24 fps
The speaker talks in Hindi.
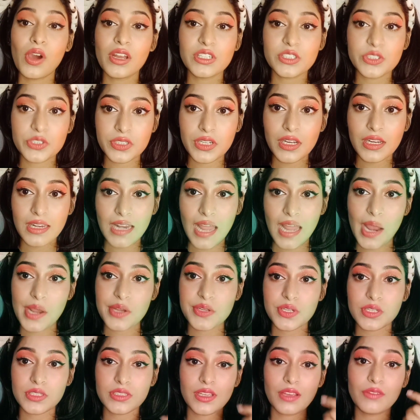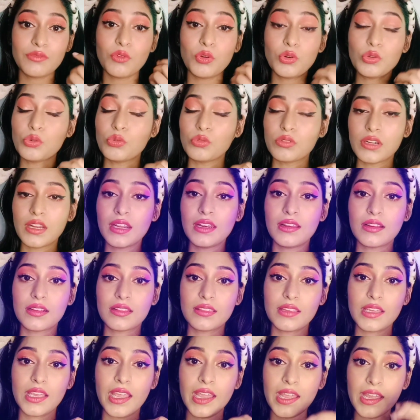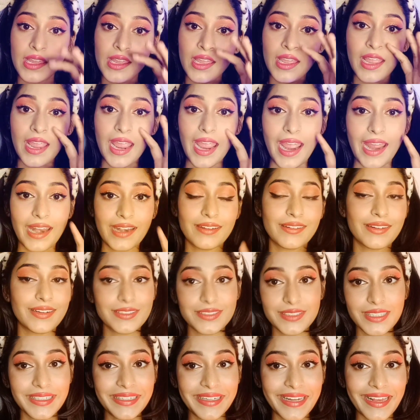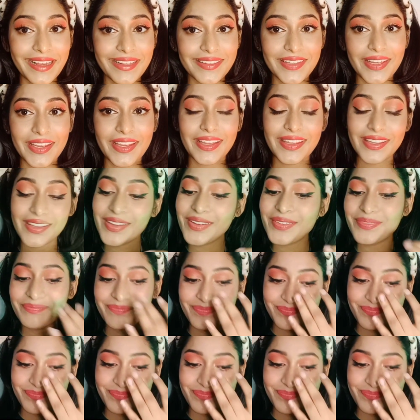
ओरिजिनल लैशेज़ हैं वो टूटने लगती हैं एंड रिजल्ट आता है कि